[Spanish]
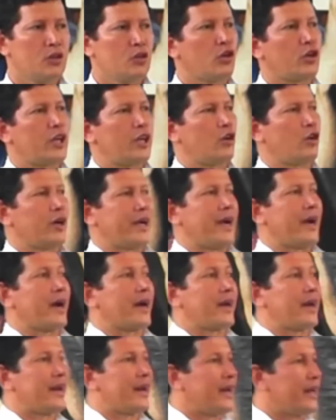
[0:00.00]
Yo quiero que
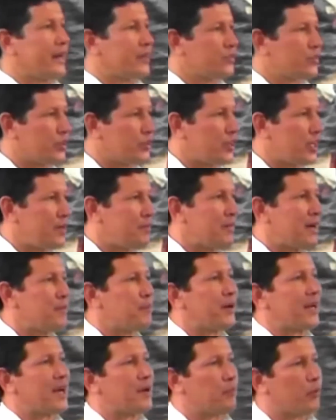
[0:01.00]
aclarar este
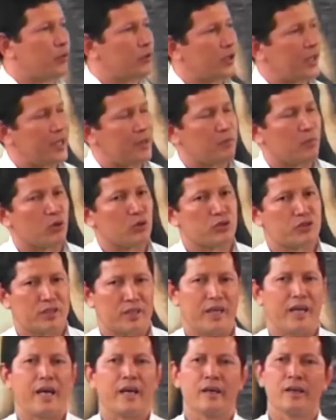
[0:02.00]
tema para poder
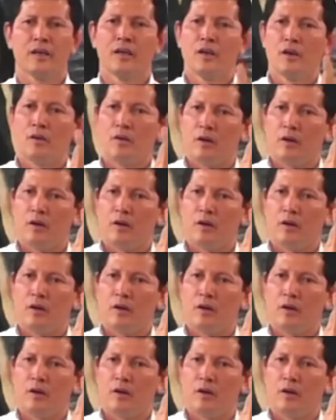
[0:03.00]
mostrar